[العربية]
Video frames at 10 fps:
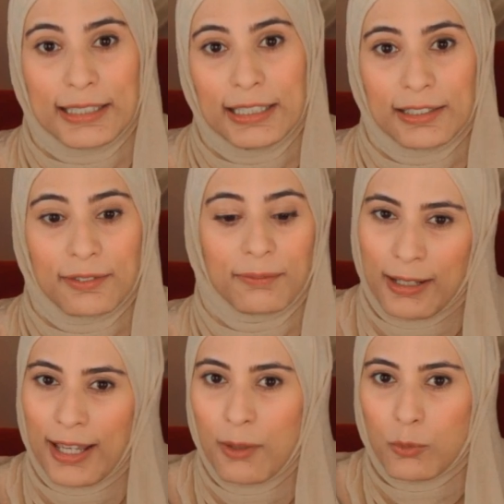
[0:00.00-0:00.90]
سنين
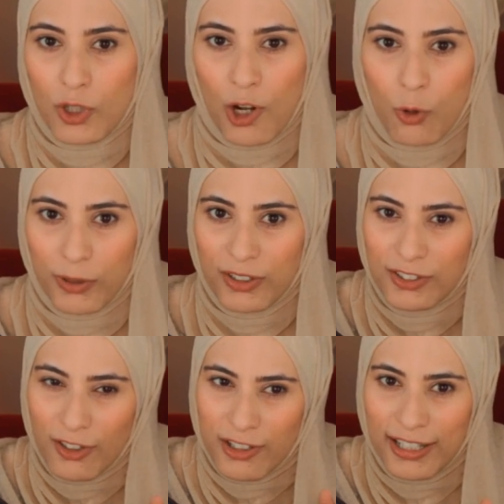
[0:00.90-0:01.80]
هنتكلم بسرعة
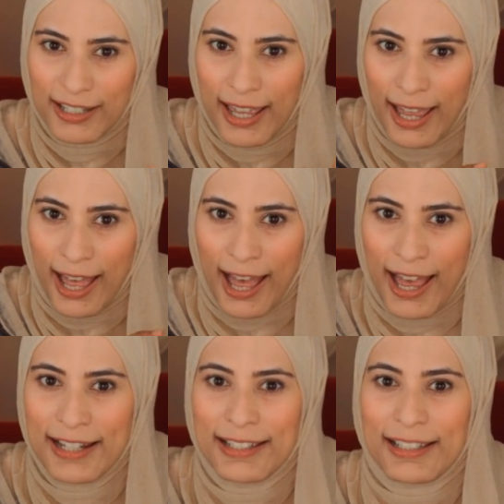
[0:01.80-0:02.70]
وباختصار كده
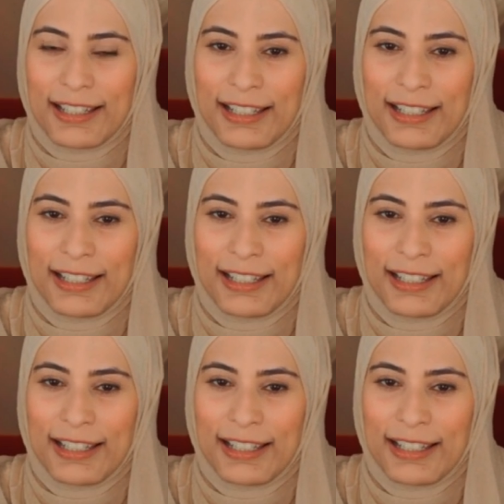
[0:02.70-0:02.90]
عن